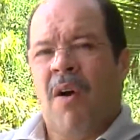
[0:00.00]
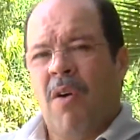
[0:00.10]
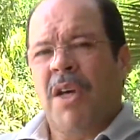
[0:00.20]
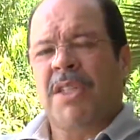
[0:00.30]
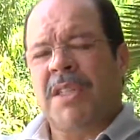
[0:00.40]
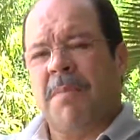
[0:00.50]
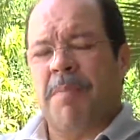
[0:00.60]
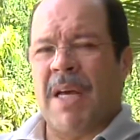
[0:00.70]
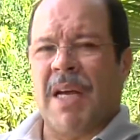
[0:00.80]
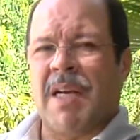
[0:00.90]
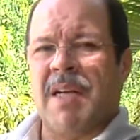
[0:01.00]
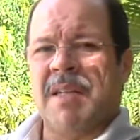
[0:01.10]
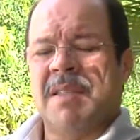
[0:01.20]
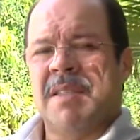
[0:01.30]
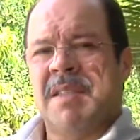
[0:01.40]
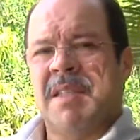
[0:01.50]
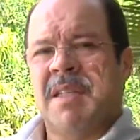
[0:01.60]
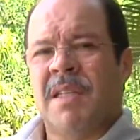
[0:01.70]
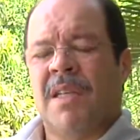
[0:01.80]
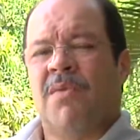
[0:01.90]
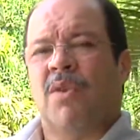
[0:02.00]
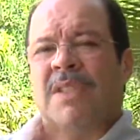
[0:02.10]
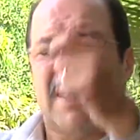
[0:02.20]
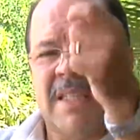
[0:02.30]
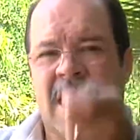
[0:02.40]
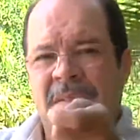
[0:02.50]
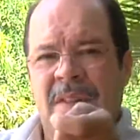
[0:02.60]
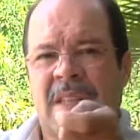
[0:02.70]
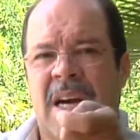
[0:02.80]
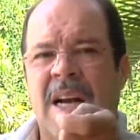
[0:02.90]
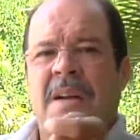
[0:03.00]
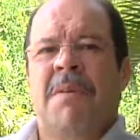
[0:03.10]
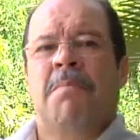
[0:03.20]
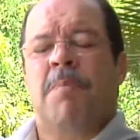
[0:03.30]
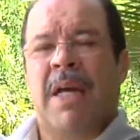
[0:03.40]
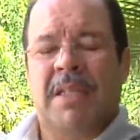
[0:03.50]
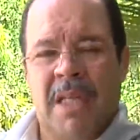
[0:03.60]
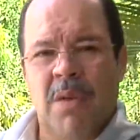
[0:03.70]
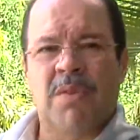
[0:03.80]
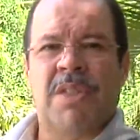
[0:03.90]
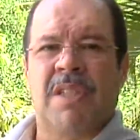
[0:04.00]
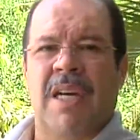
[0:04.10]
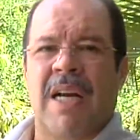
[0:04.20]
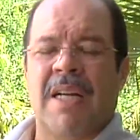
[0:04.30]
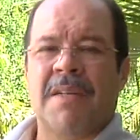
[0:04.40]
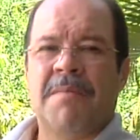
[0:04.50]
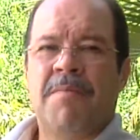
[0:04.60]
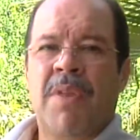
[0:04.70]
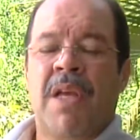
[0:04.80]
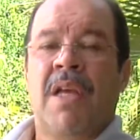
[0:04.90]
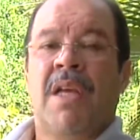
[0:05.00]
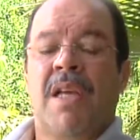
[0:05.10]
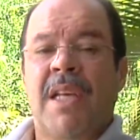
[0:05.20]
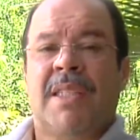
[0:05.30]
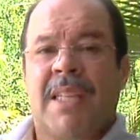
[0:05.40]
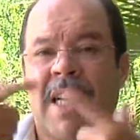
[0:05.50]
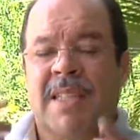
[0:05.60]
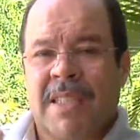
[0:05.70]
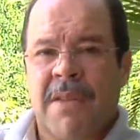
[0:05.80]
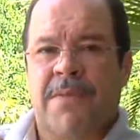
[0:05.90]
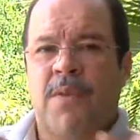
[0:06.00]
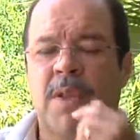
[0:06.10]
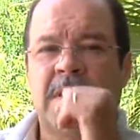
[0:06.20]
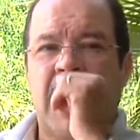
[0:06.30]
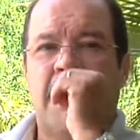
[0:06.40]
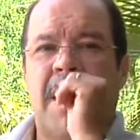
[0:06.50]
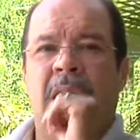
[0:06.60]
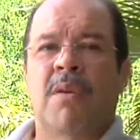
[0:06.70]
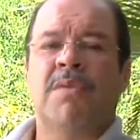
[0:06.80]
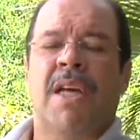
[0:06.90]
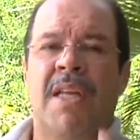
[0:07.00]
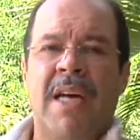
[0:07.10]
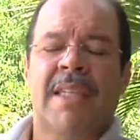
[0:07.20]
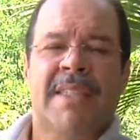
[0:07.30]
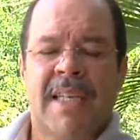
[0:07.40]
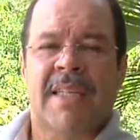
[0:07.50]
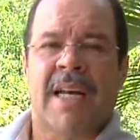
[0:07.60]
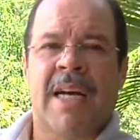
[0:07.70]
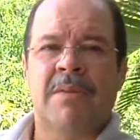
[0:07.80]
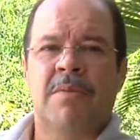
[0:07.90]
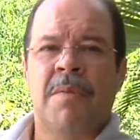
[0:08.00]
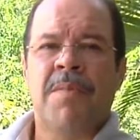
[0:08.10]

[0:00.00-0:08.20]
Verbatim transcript: Hoje se prega que você deve dar para Deus te dar. E se assim fosse, Abraão teria aceitado